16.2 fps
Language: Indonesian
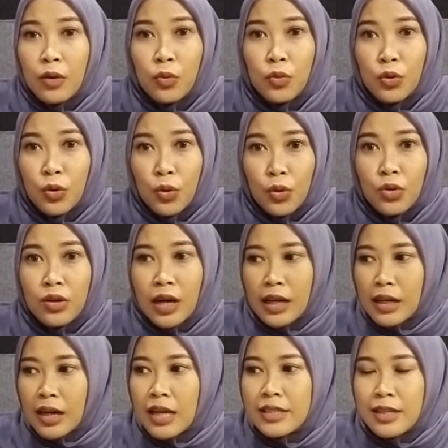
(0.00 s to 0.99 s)
Uno,
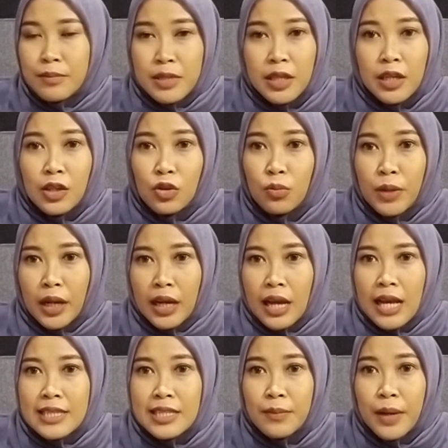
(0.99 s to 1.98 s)
karena jam segitu
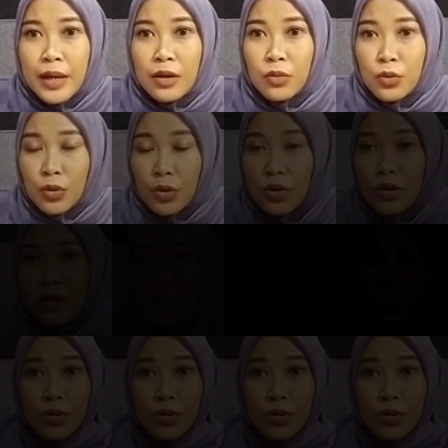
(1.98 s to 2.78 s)
mereka asik main Uno,